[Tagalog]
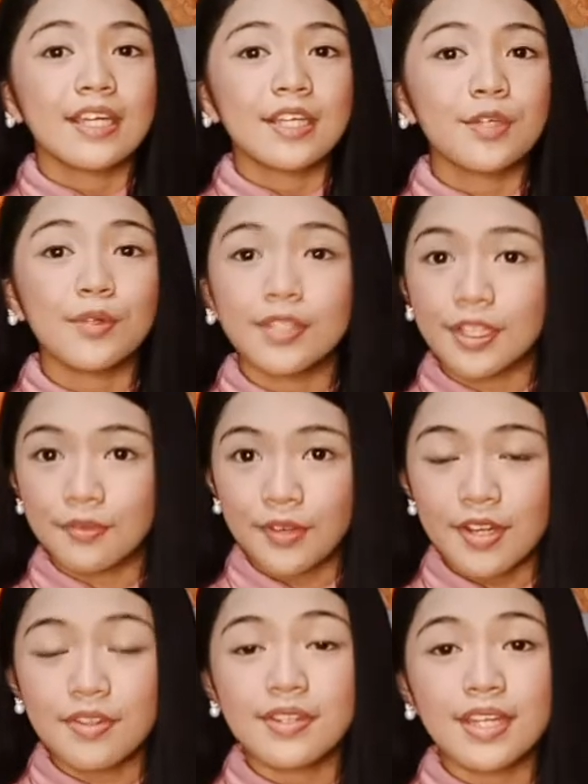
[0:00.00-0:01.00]
You will not
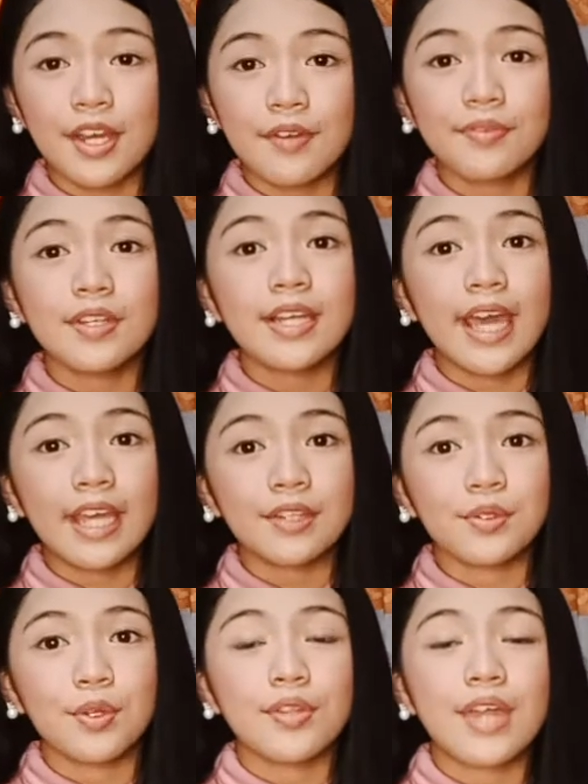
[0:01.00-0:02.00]
fear the terror of the night,
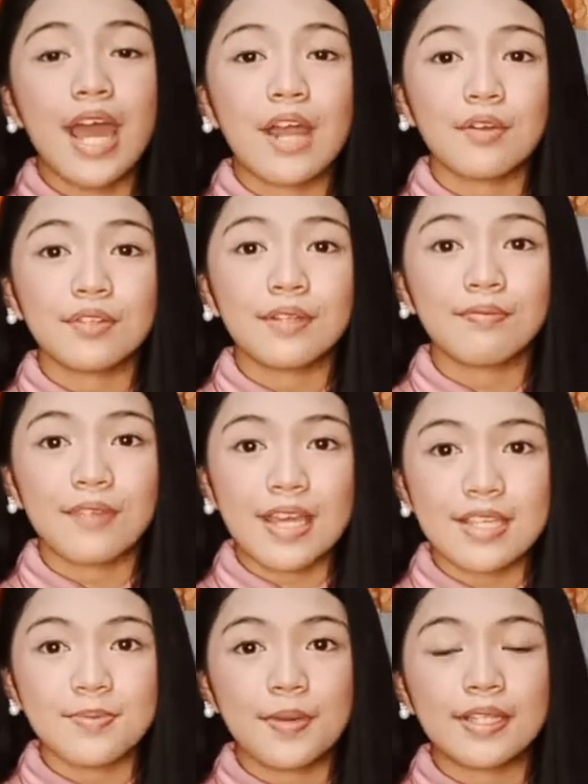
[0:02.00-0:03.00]
nor the arrow that
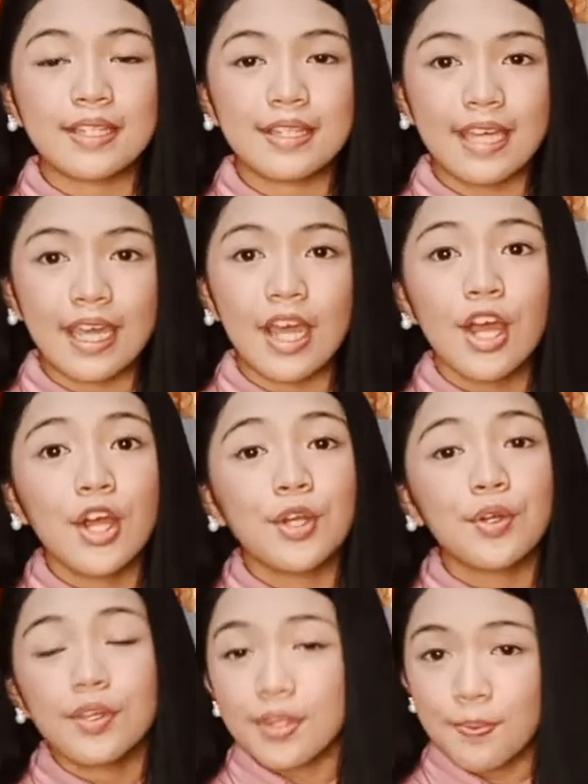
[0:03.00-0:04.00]
flies by the day,
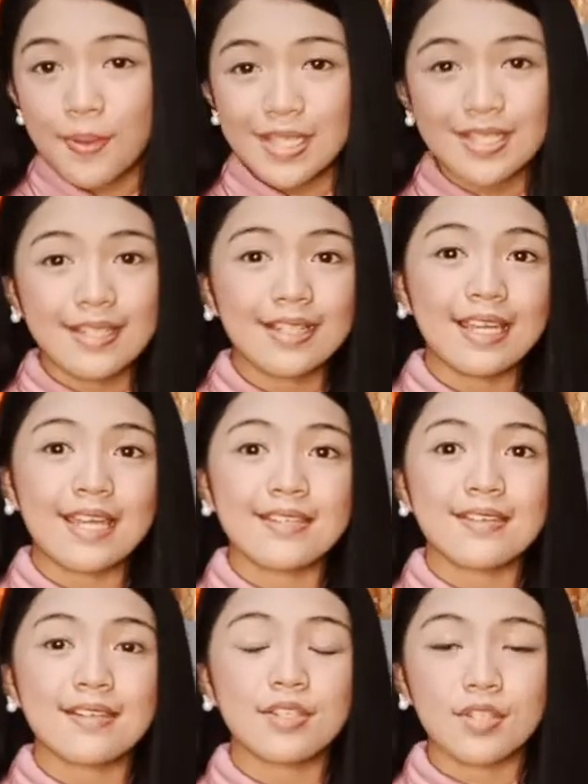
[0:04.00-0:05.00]
nor the pestilence
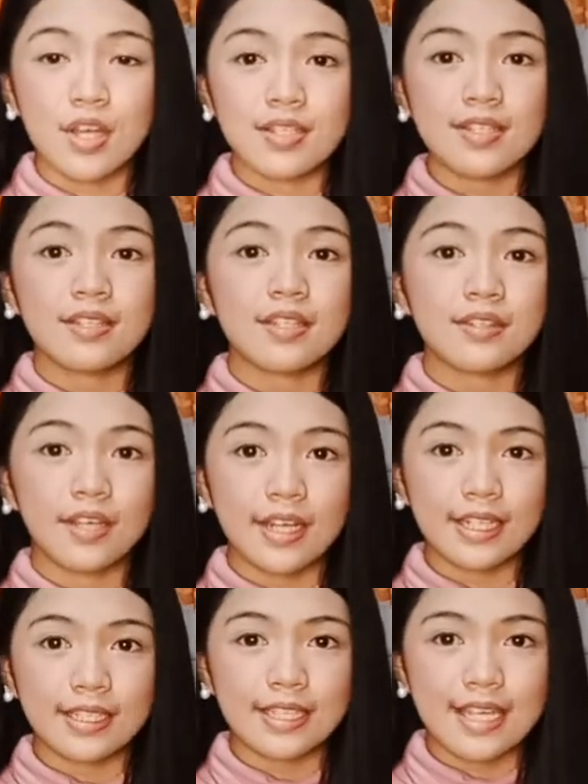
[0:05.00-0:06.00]
that stalks in the
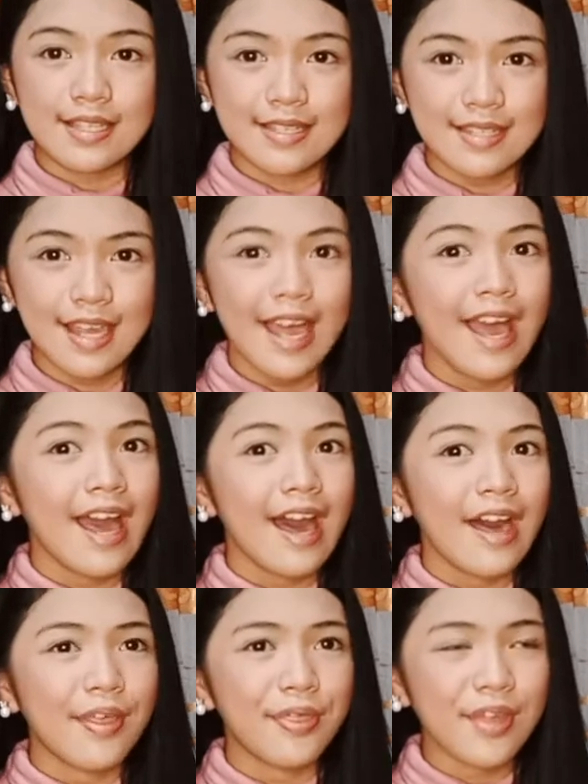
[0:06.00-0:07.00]
darkness.
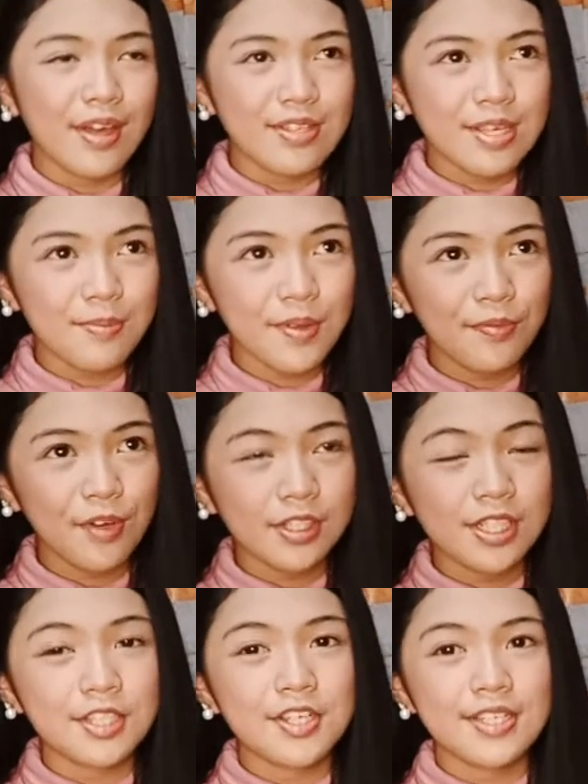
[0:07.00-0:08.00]
A thousand may fall
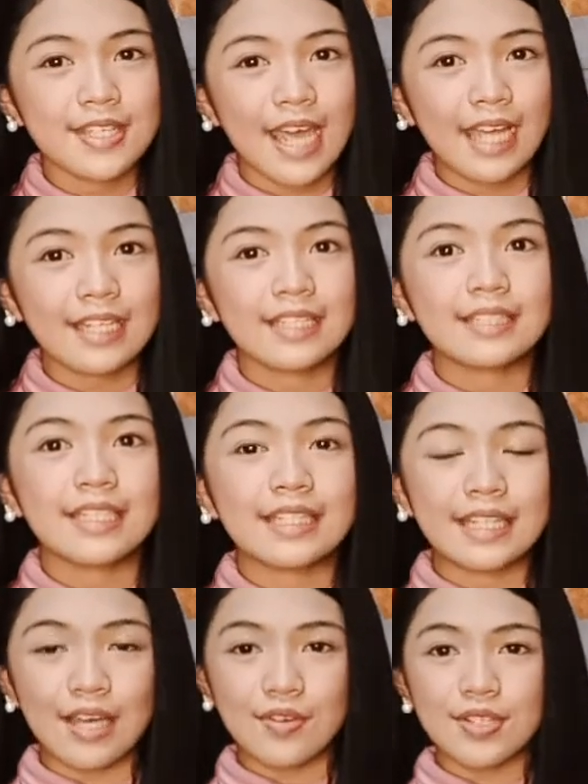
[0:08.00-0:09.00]
at your side, and ten
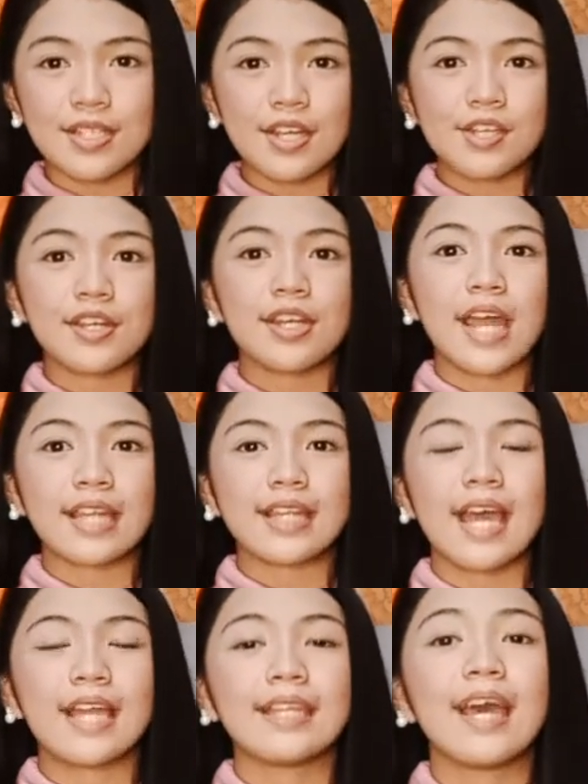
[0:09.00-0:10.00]
thousand at your right
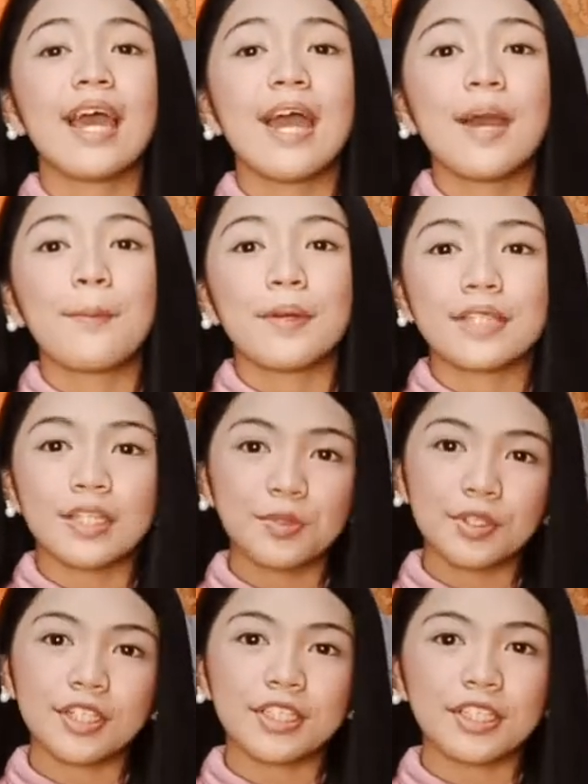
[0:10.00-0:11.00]
hand, but it
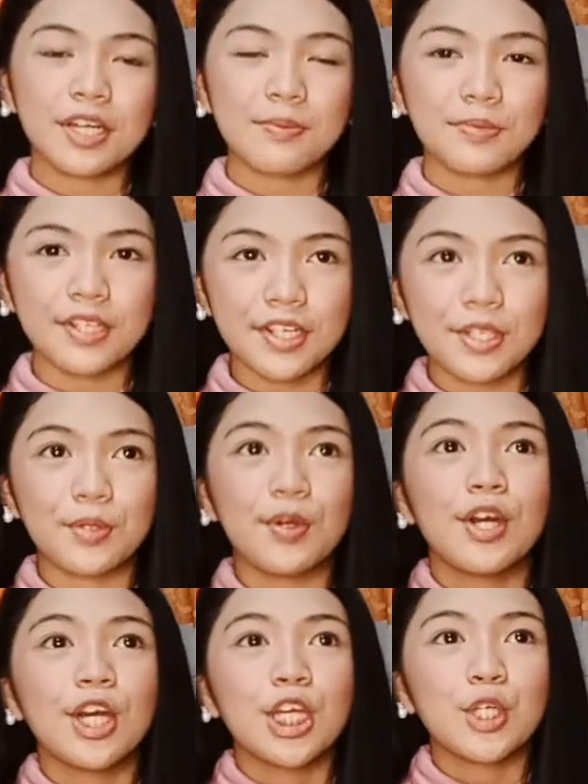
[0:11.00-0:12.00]
will not come near you.
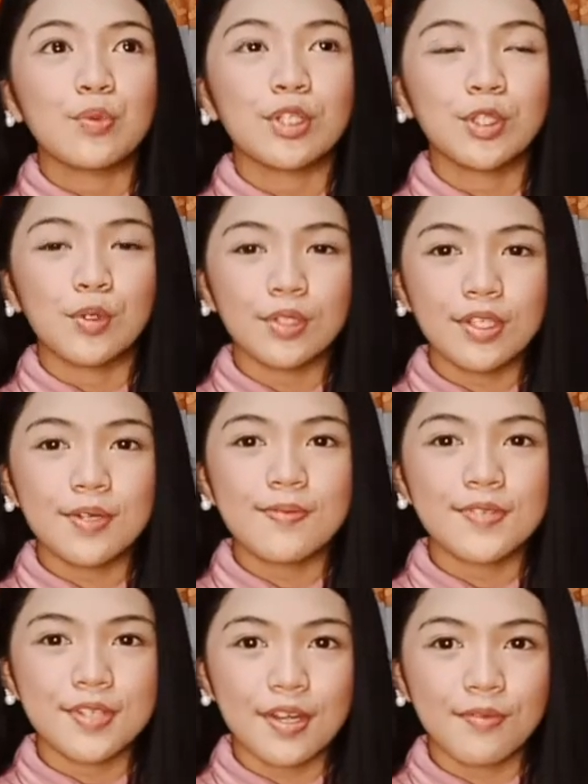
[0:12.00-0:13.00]
You will only
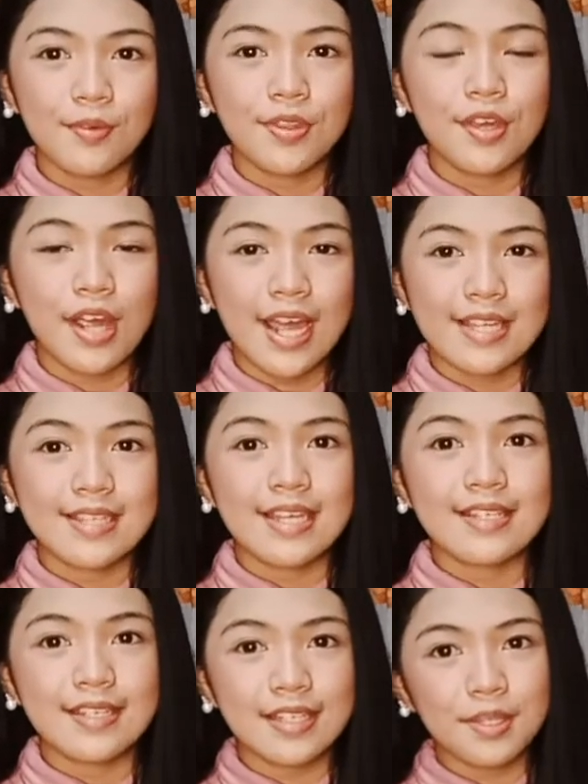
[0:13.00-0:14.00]
observe with your eyes
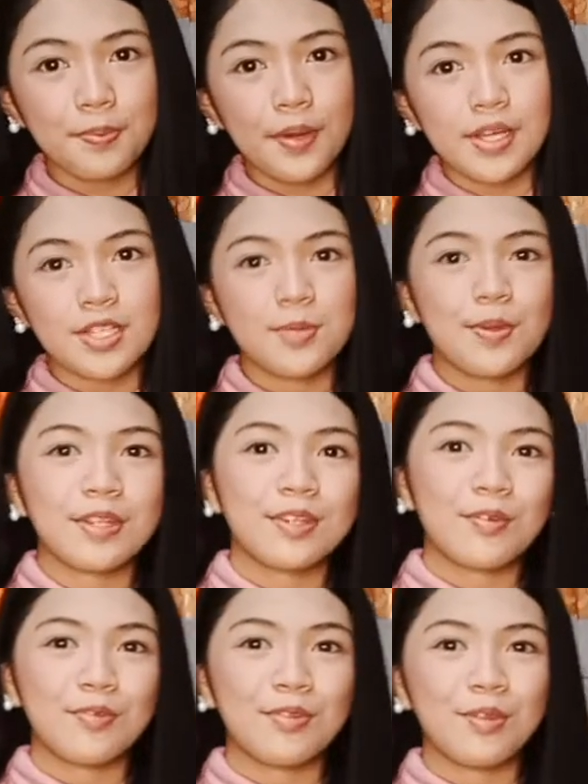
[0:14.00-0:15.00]
and see the punishment
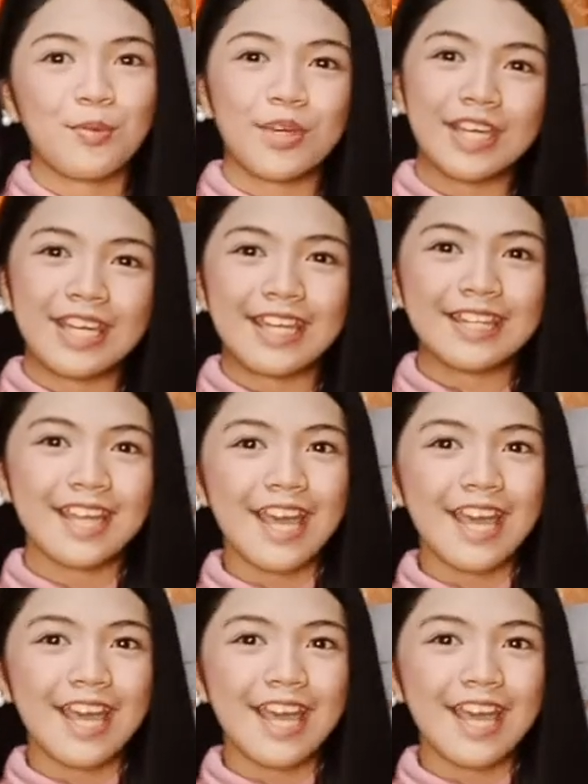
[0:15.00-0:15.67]
of the wicked.